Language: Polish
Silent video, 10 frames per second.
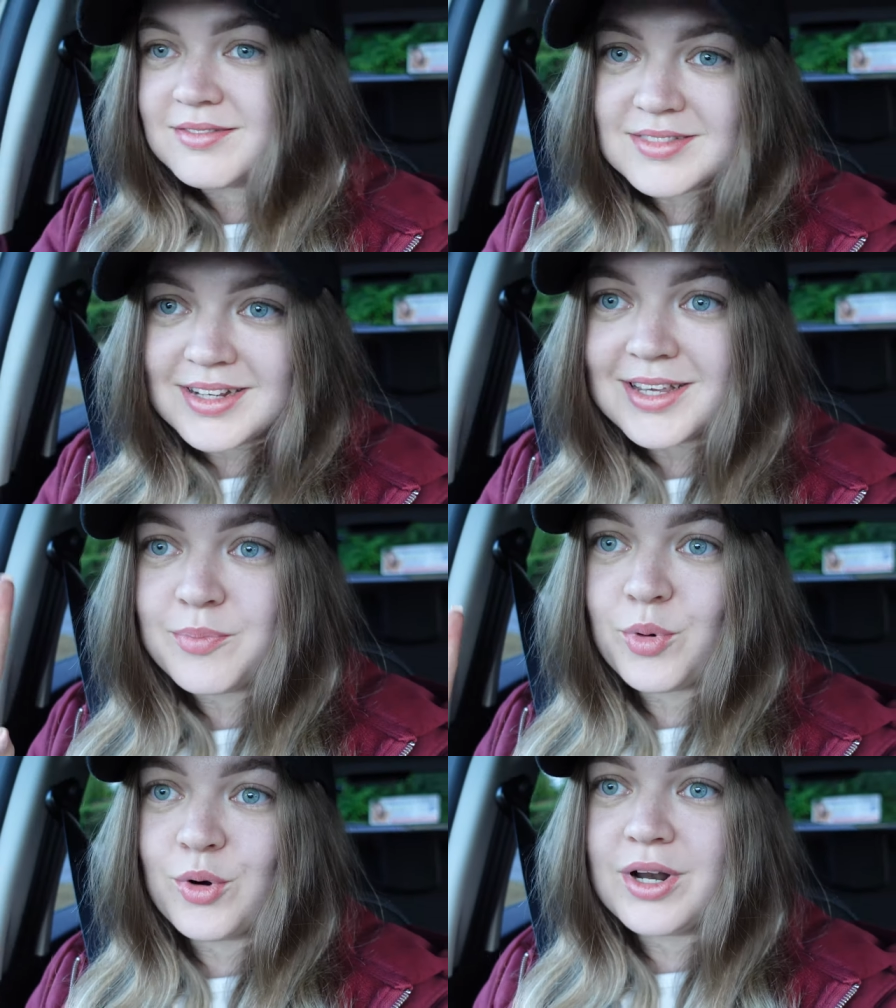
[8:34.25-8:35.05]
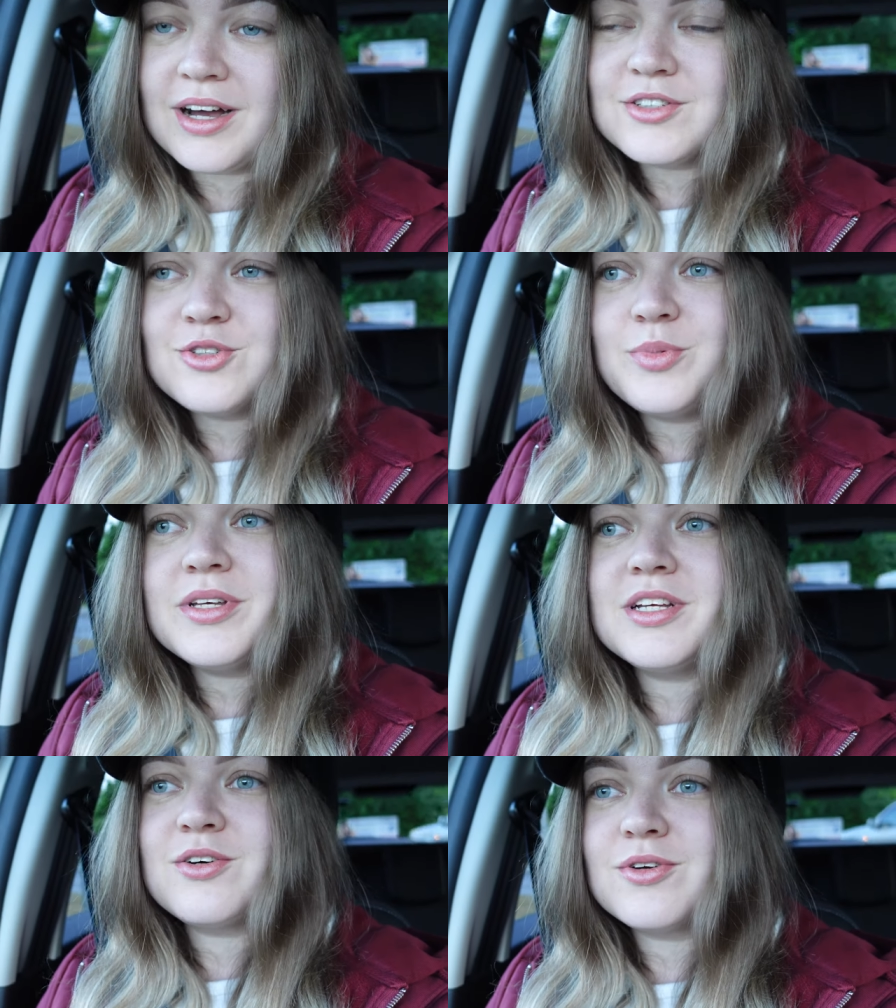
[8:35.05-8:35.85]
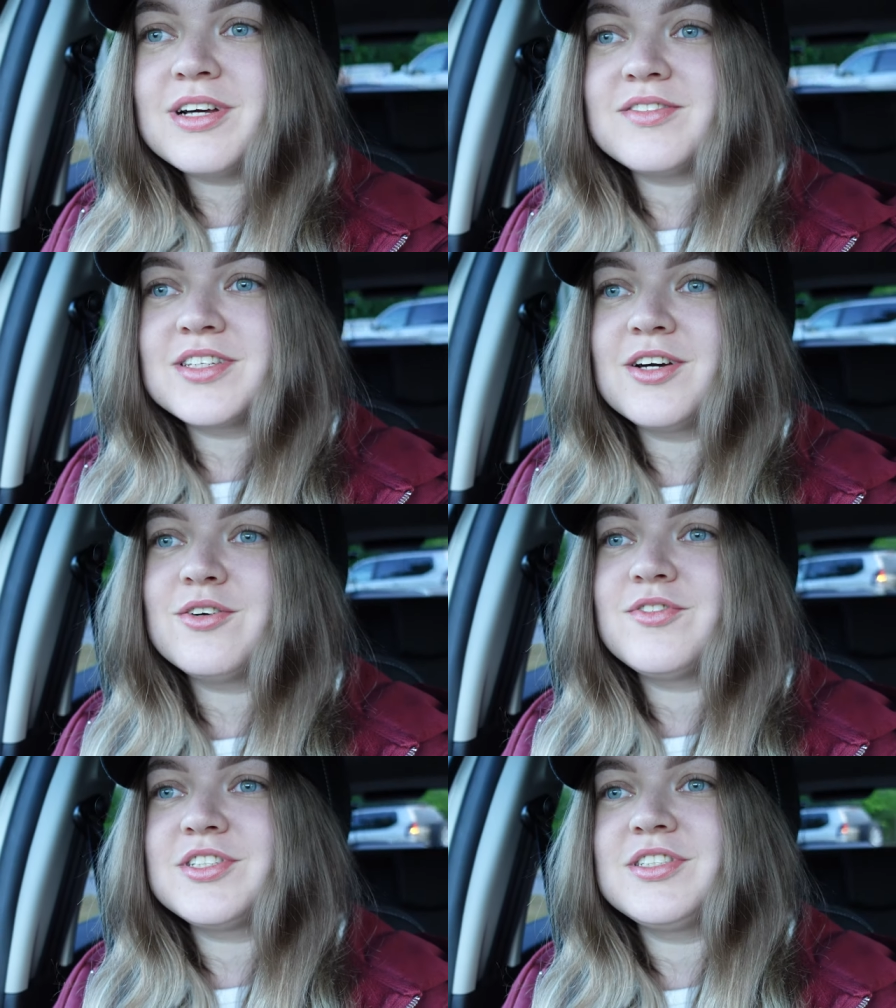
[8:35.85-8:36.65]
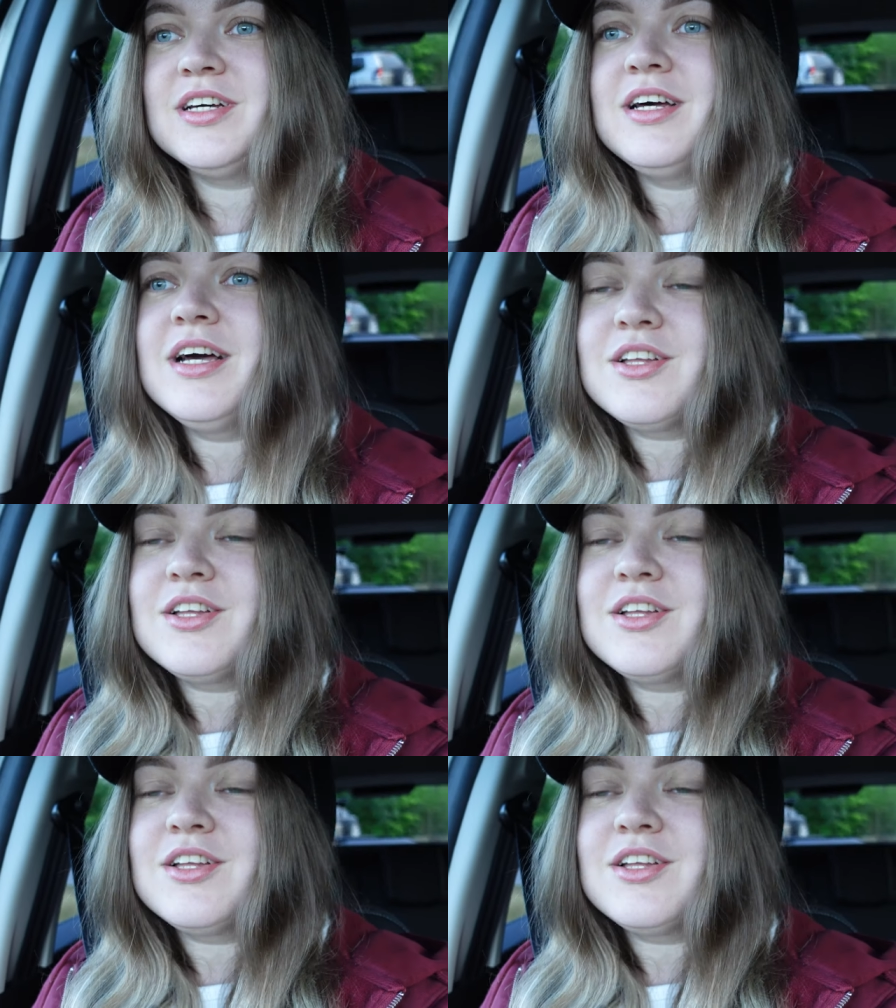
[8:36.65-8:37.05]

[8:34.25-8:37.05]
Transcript: Sobienie takie pola. Królewskie, no. Sobienie królewskie, o właśnie.